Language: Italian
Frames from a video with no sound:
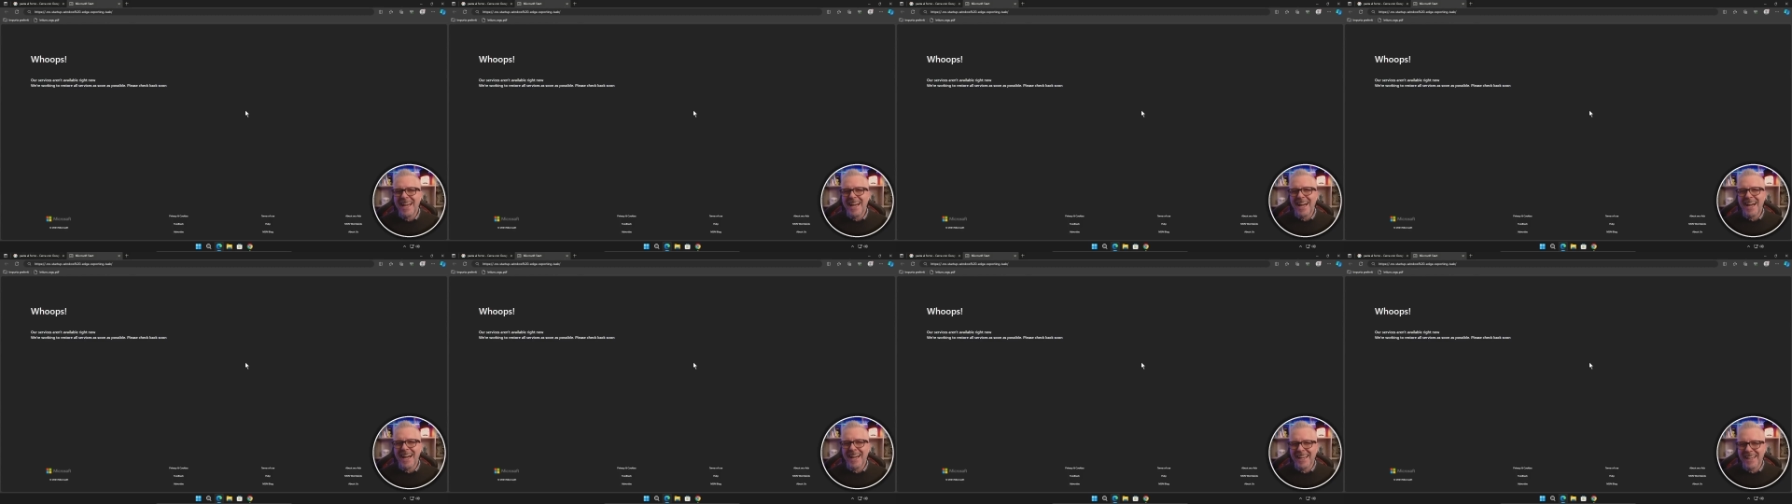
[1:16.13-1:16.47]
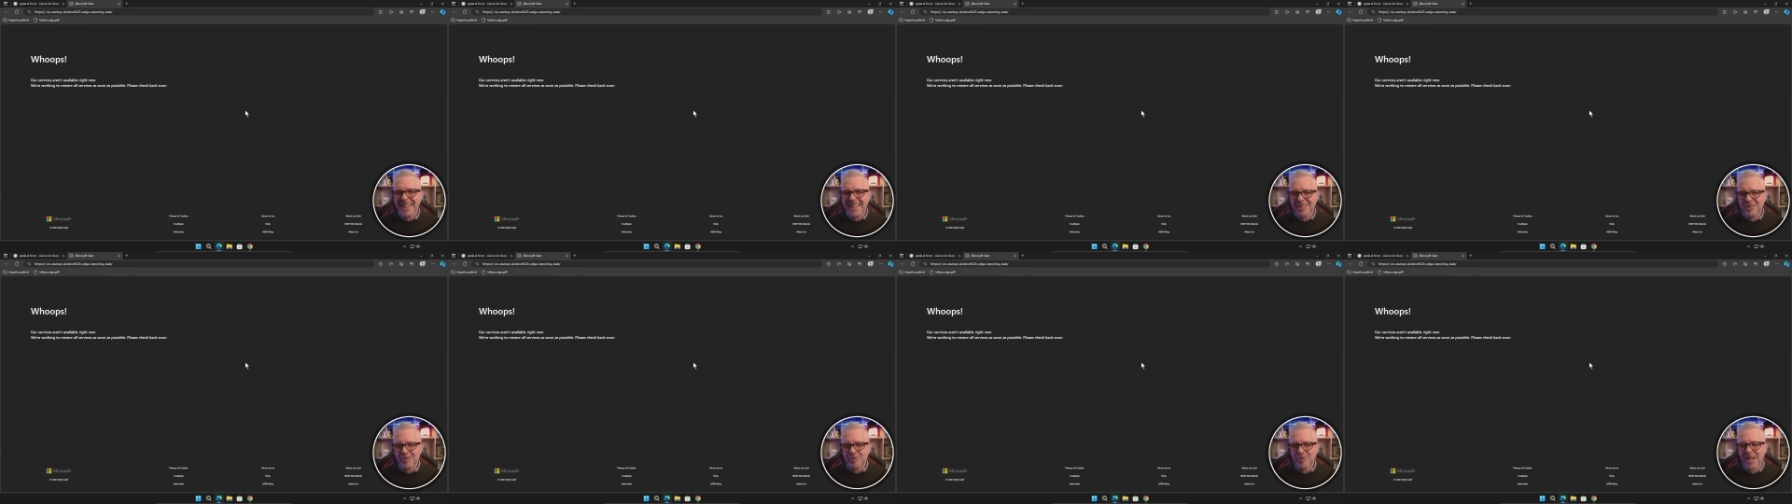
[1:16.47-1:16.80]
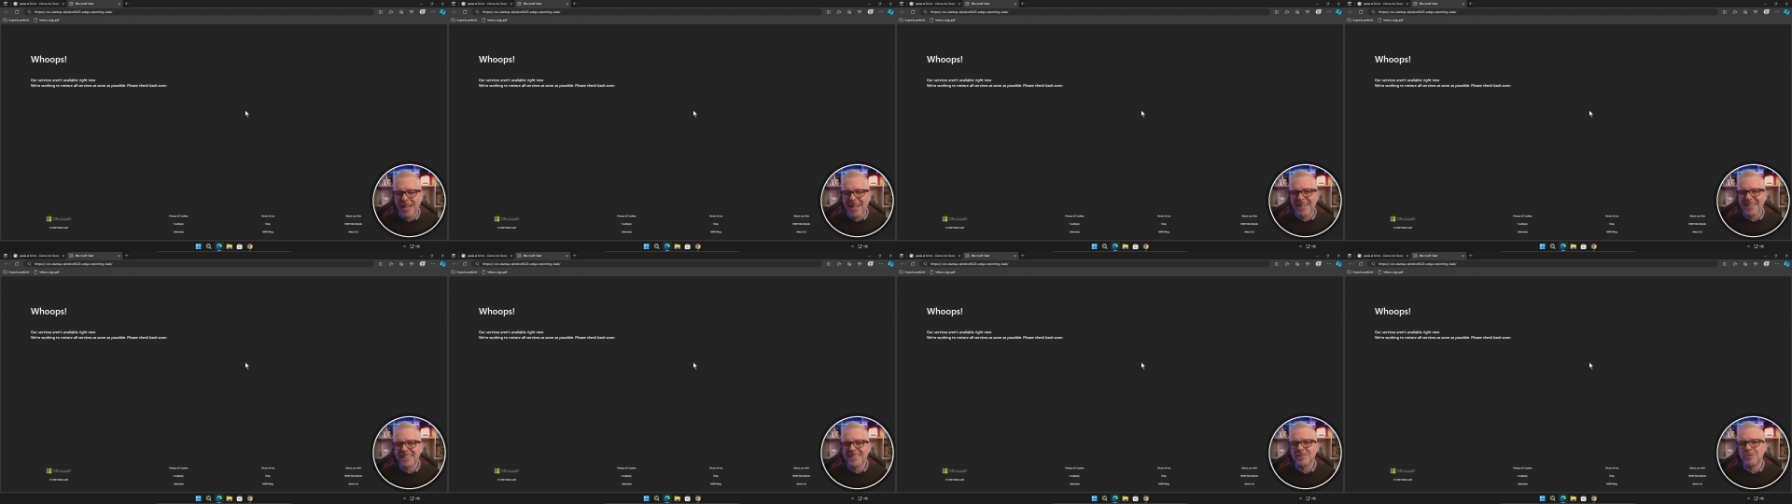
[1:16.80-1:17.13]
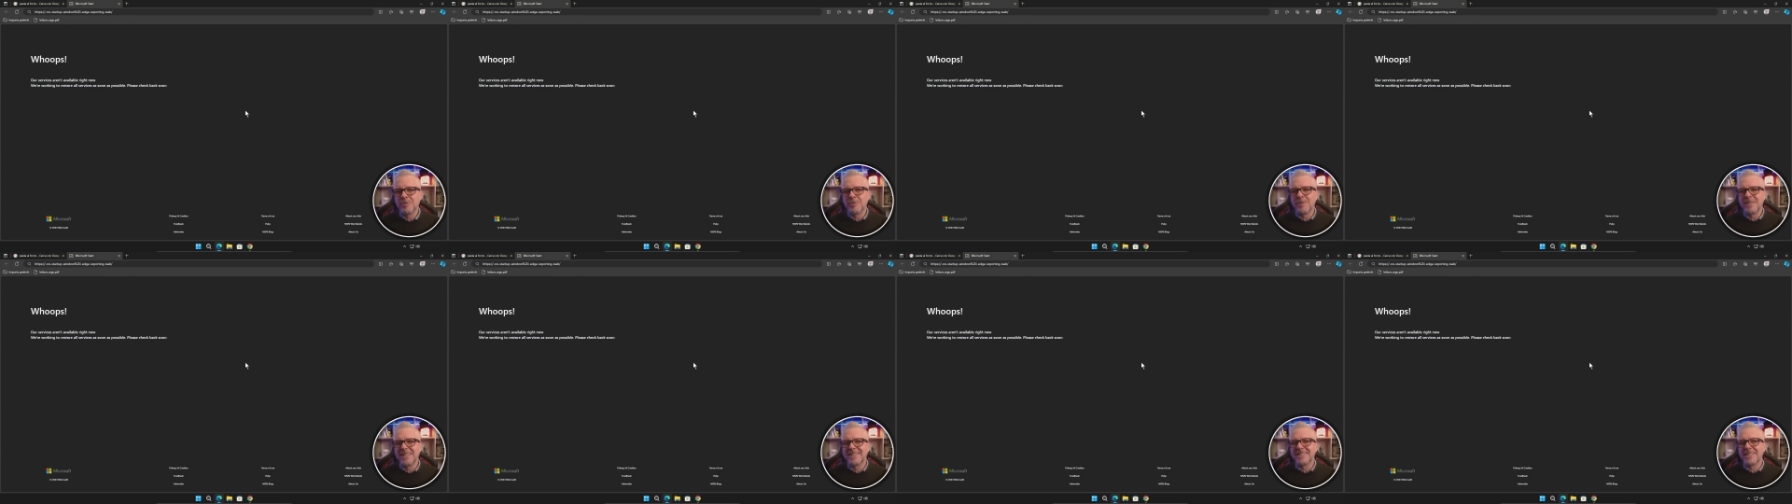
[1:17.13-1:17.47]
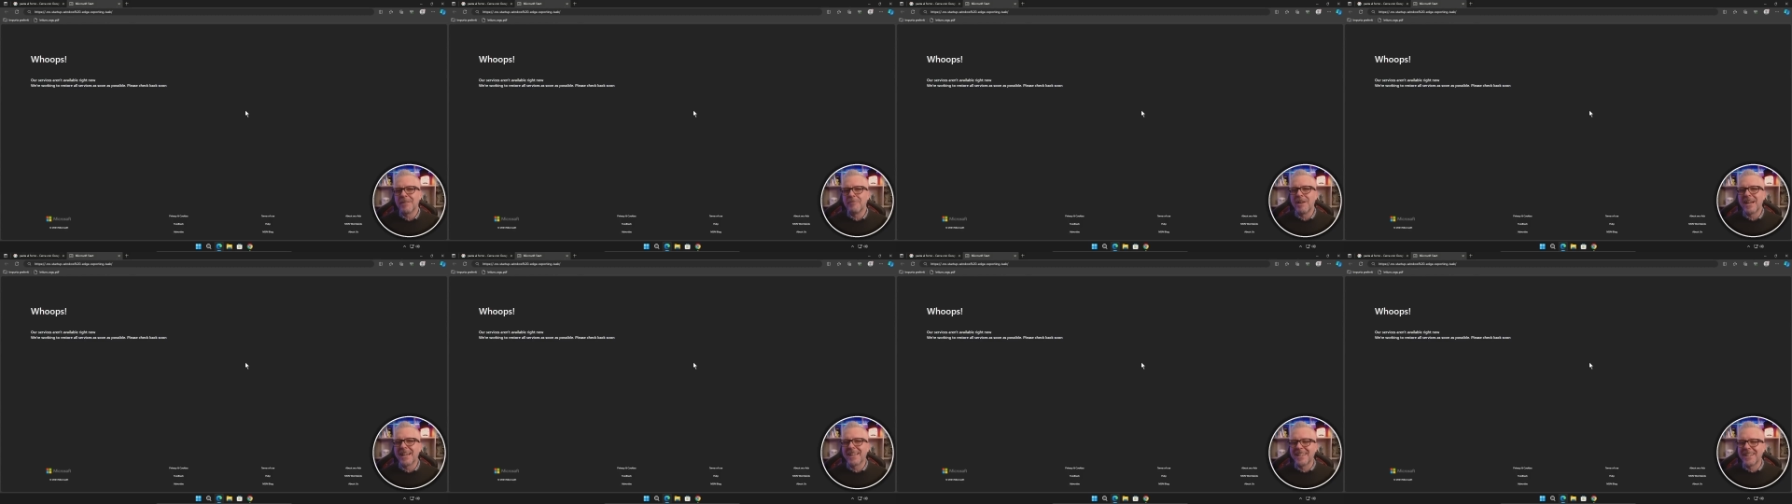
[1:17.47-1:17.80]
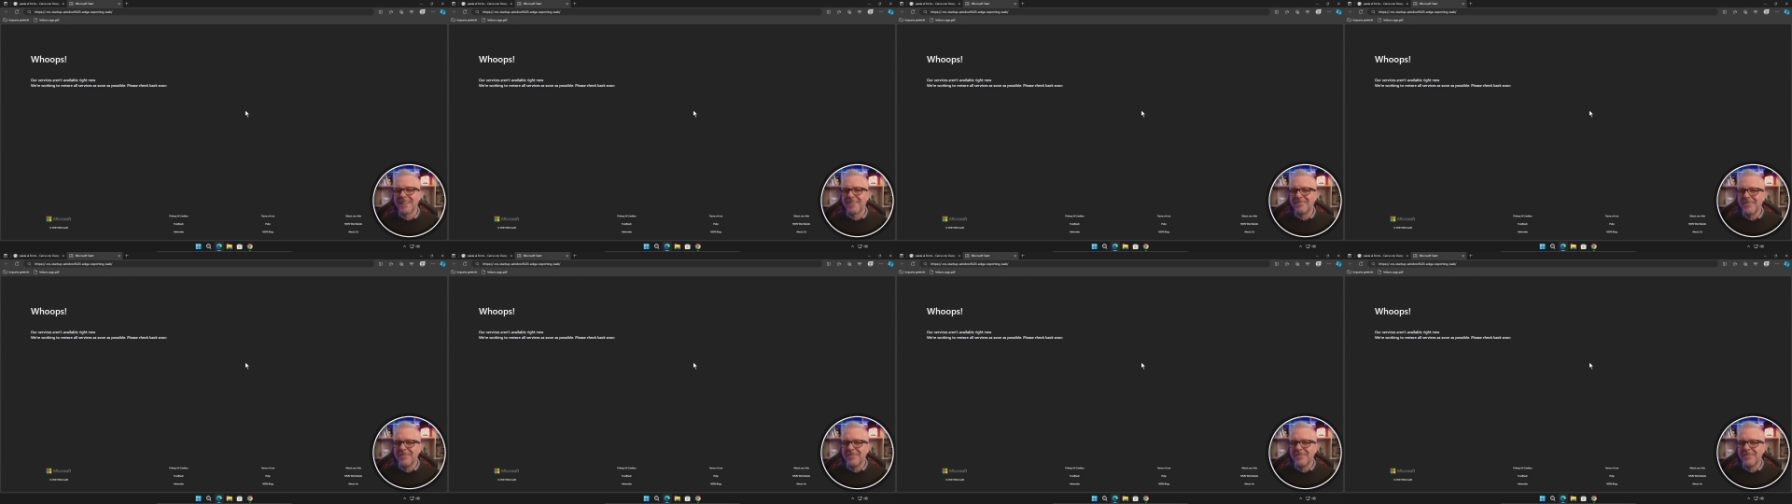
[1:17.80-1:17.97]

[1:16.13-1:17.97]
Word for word: a catturare su questa macchina